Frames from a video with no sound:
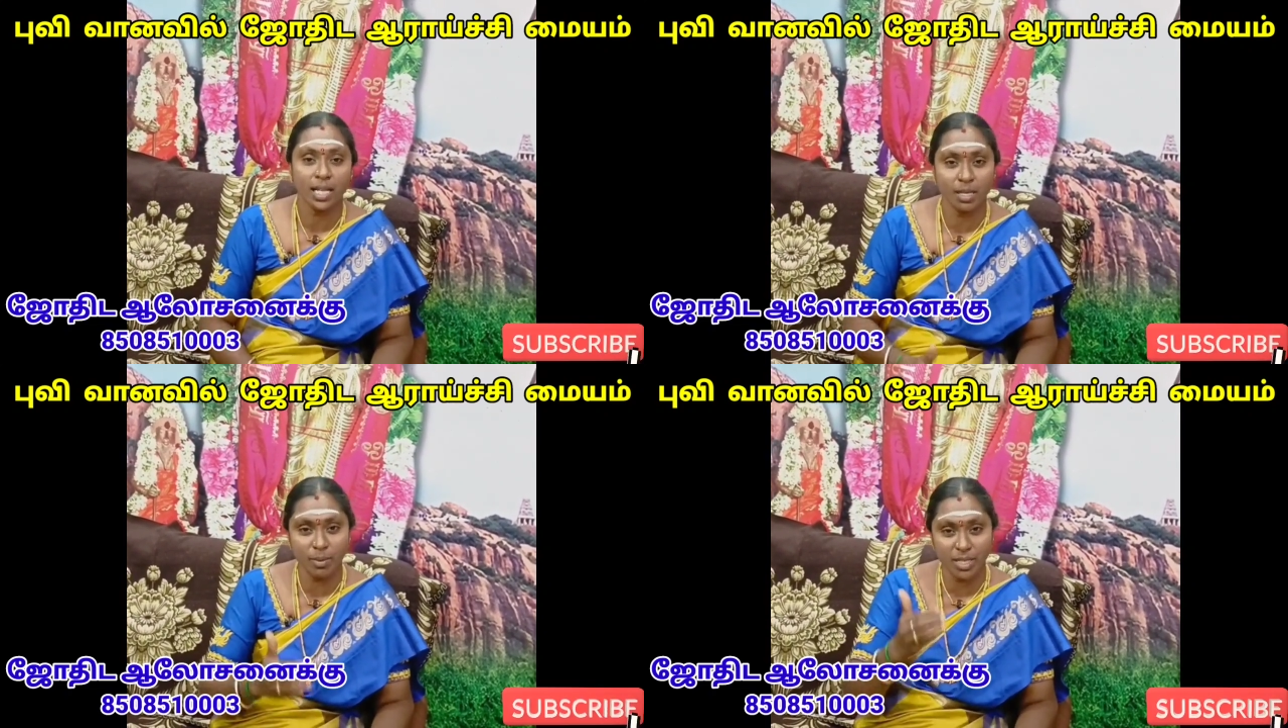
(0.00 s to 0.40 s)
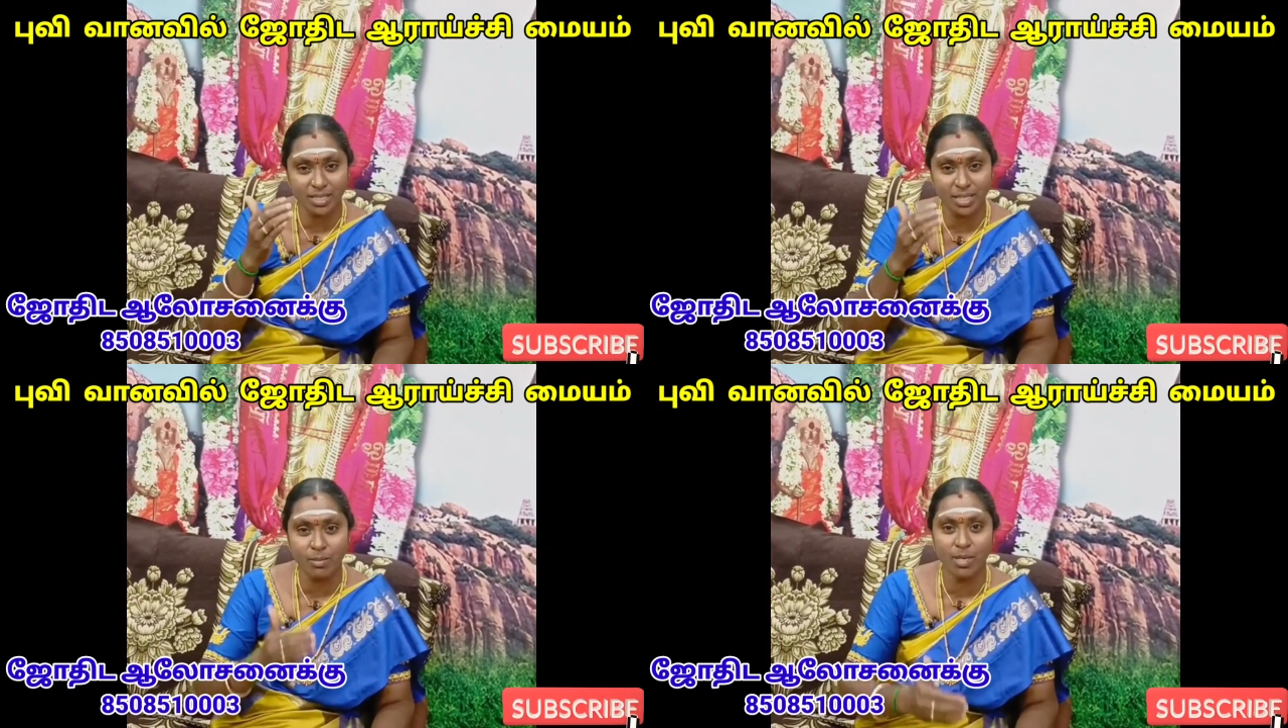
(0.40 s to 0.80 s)
அதே மாதிரி
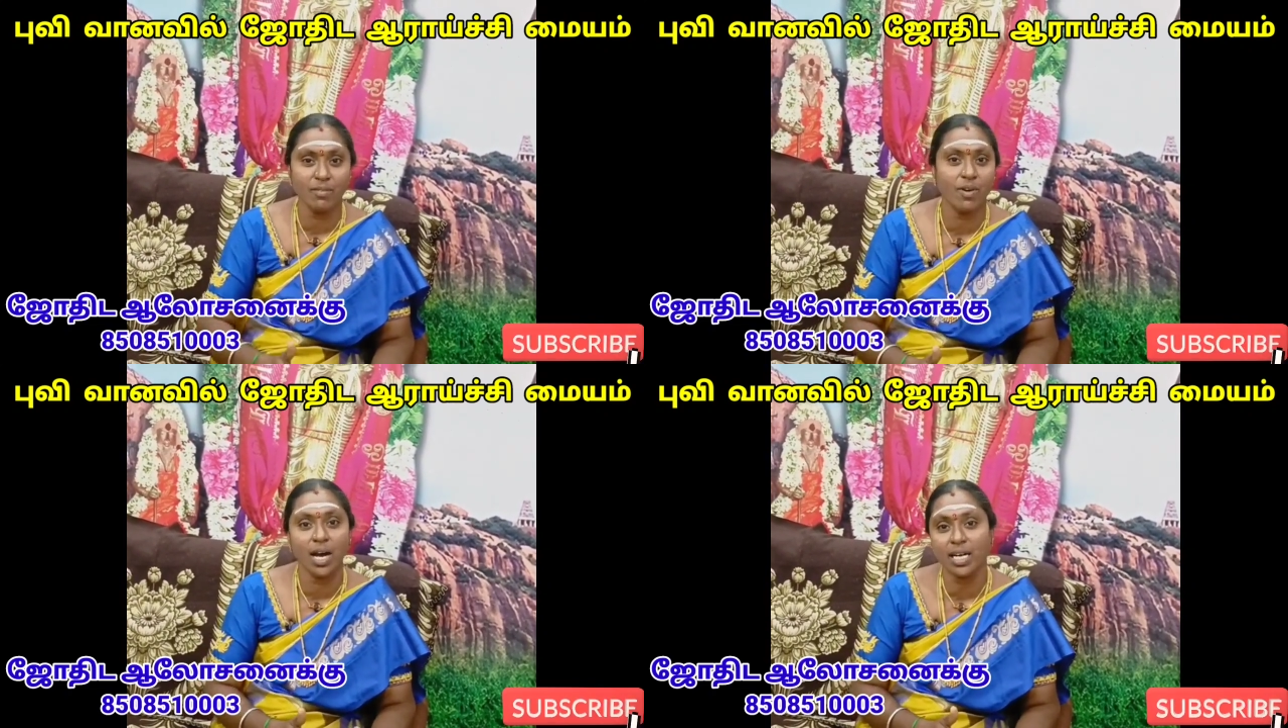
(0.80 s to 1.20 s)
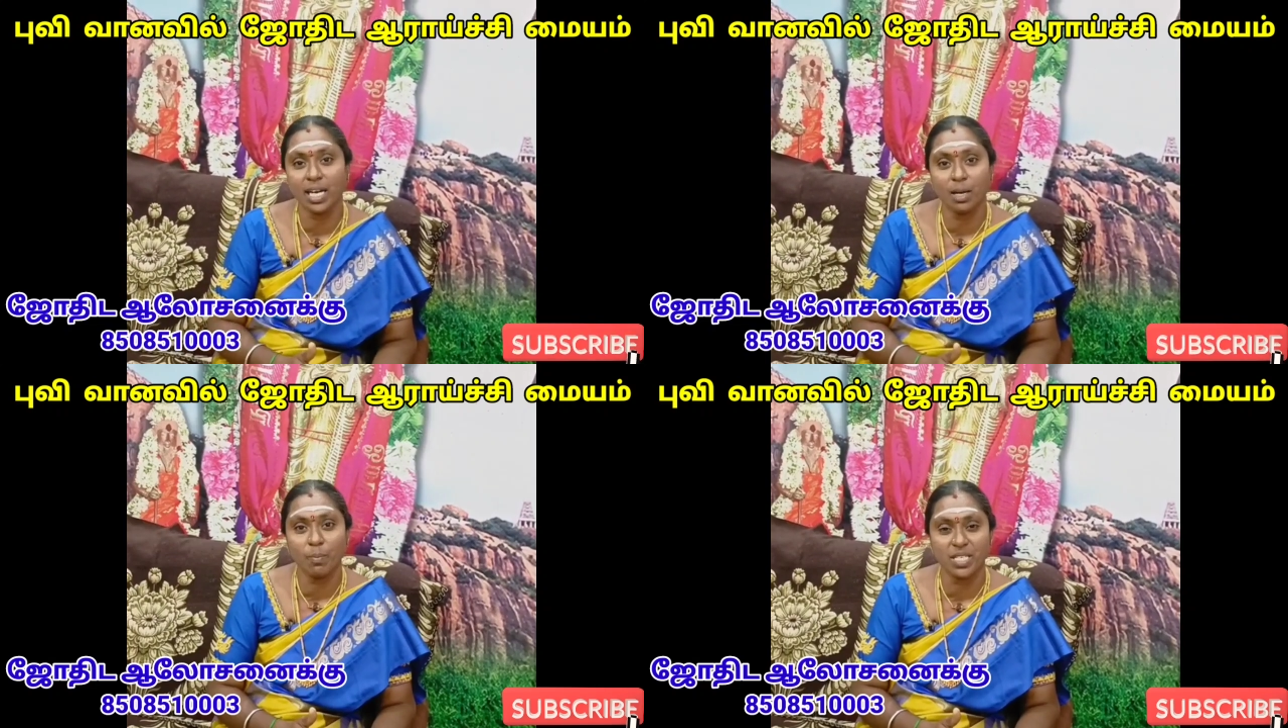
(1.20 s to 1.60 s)
திருமண
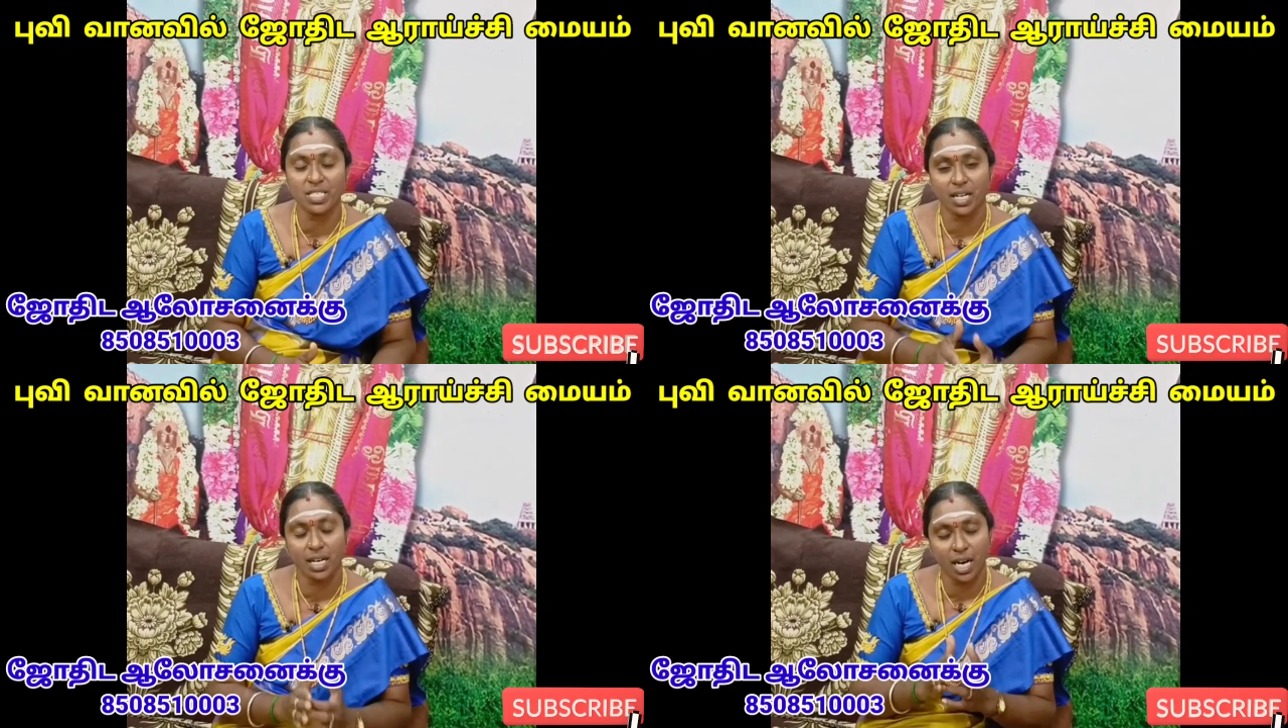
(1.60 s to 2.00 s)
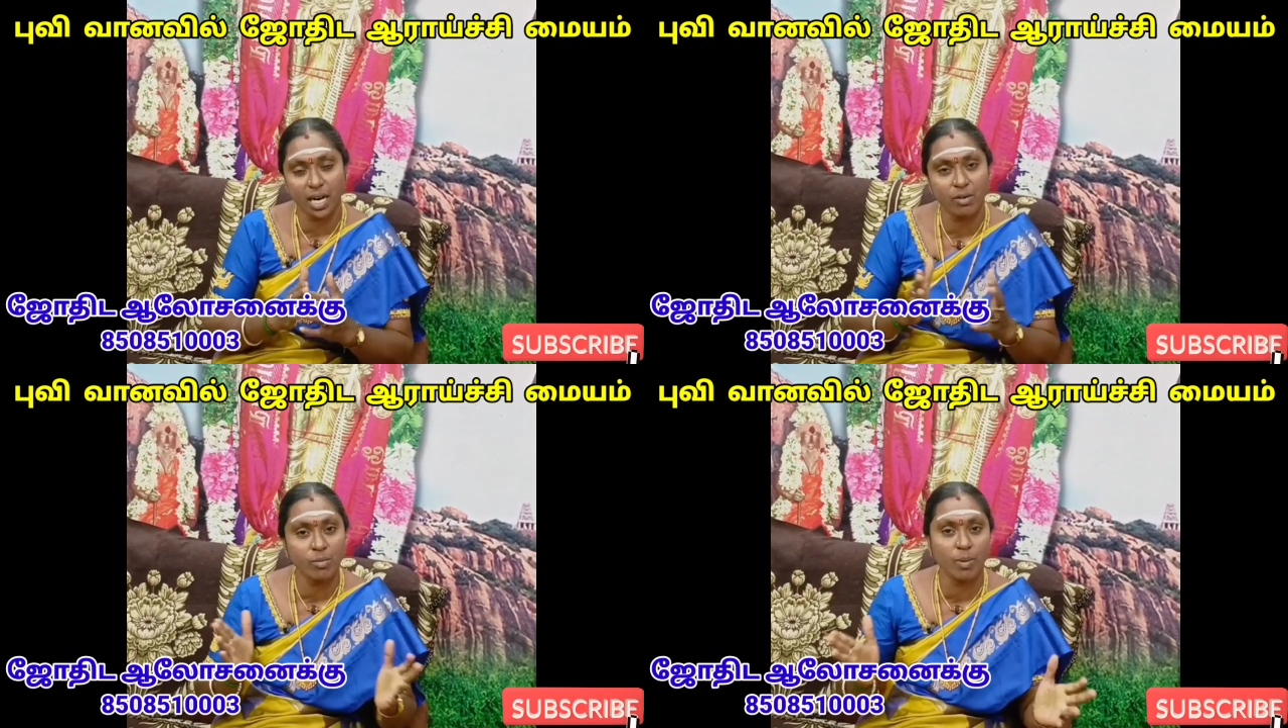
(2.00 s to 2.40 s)
வாழ்க்கையில் பிரச்சனை
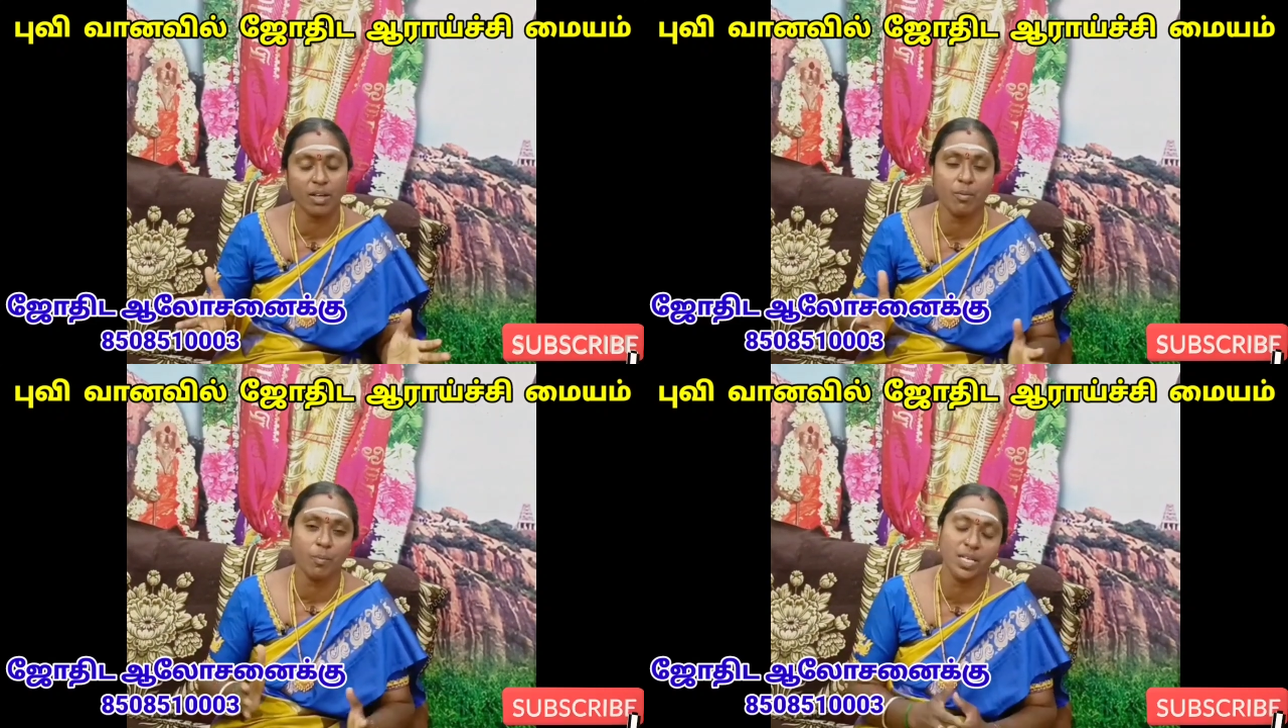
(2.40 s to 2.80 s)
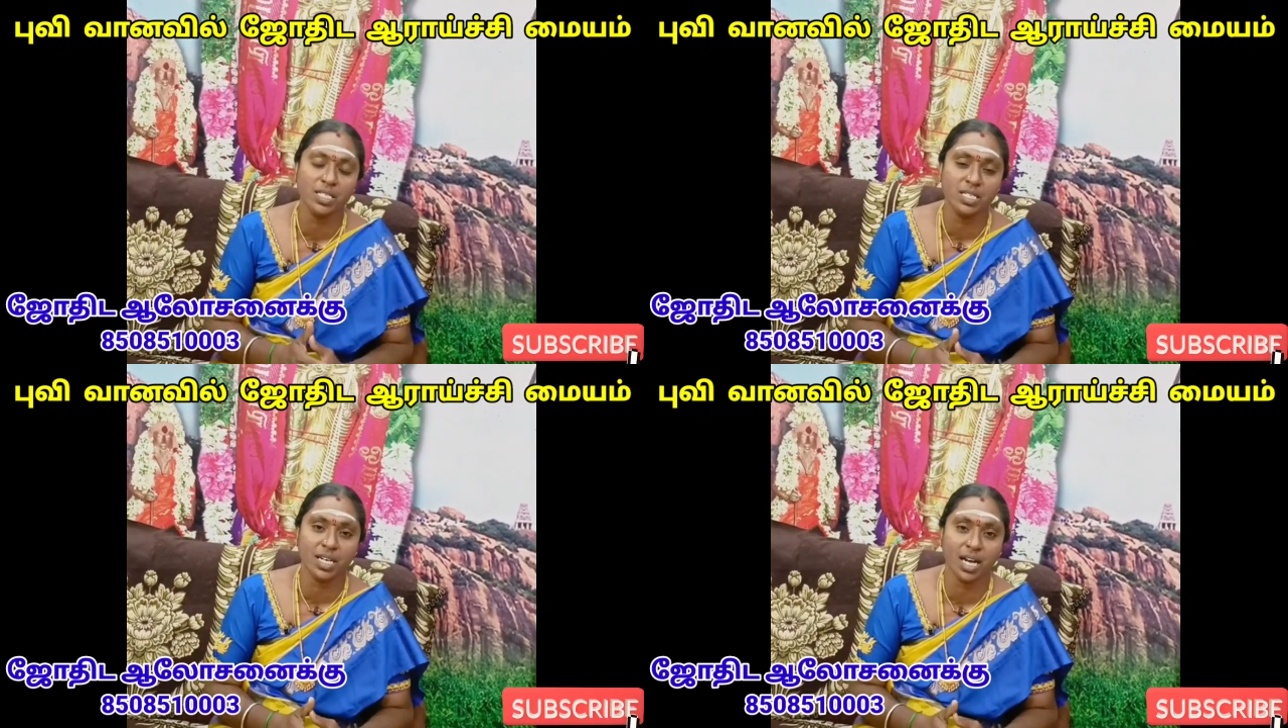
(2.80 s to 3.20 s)
கணவன் மனைவி
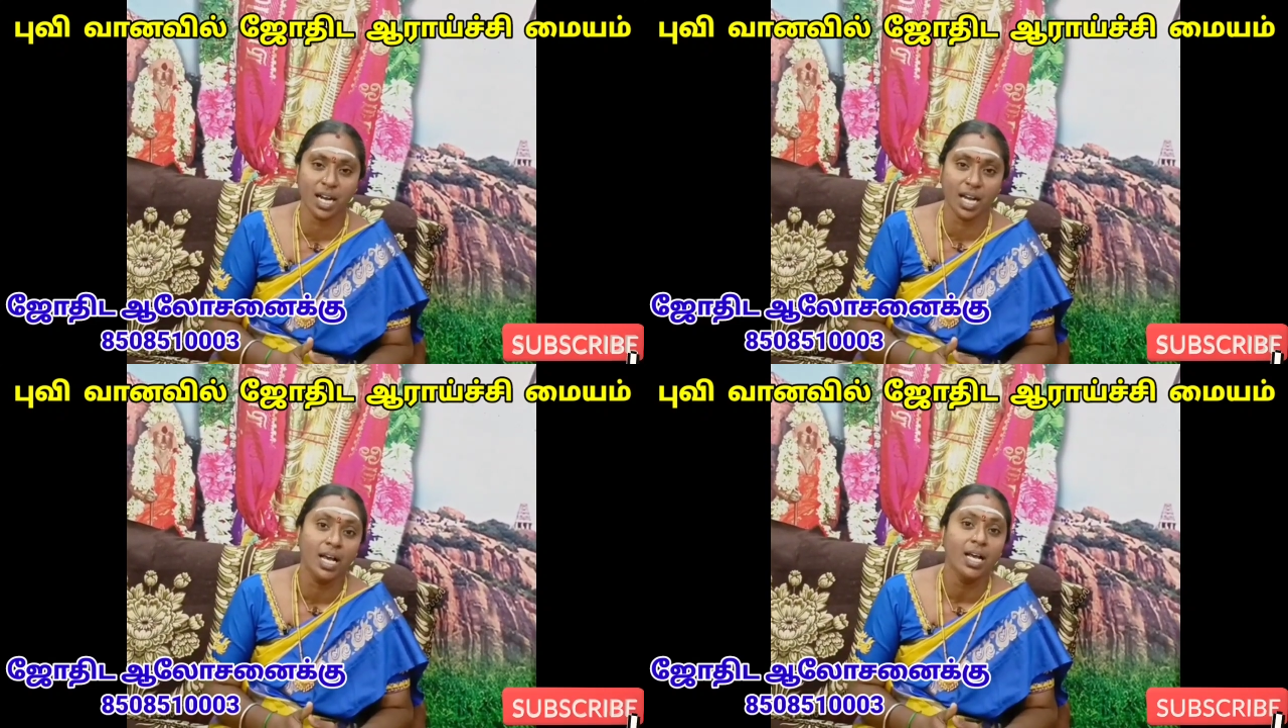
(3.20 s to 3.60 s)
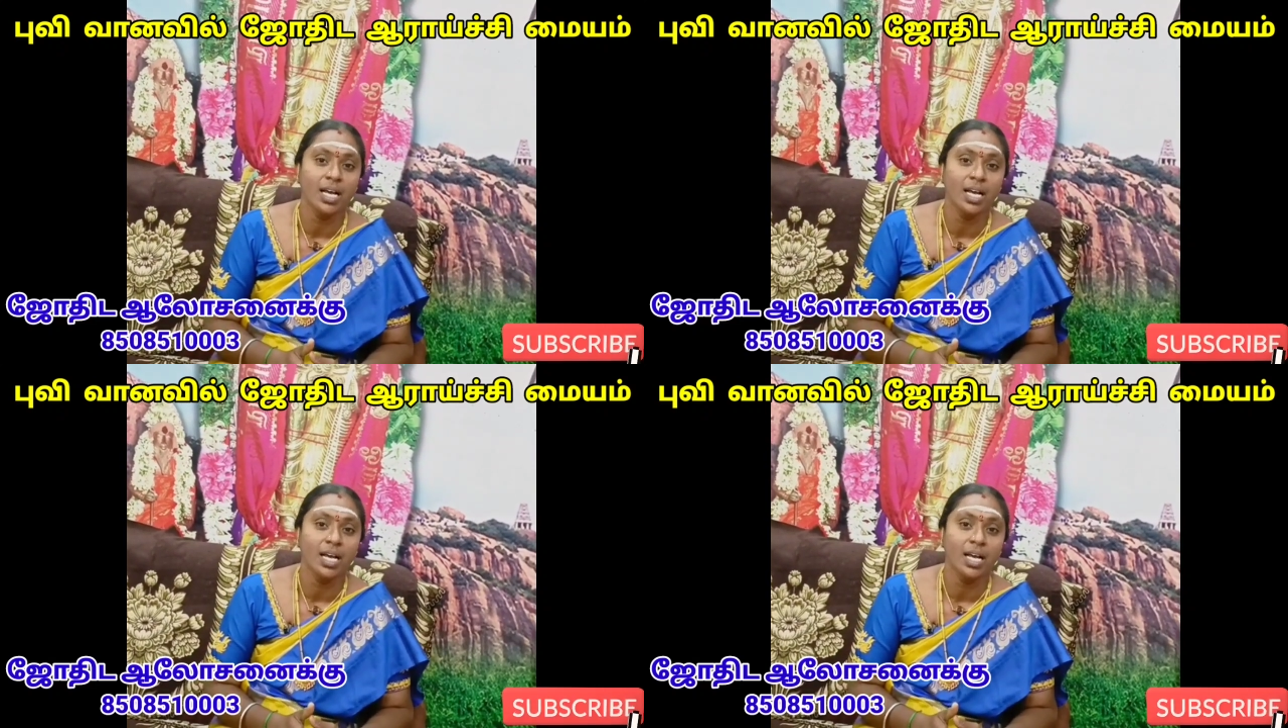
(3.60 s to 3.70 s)
பிரிஞ்சிருக்காங்க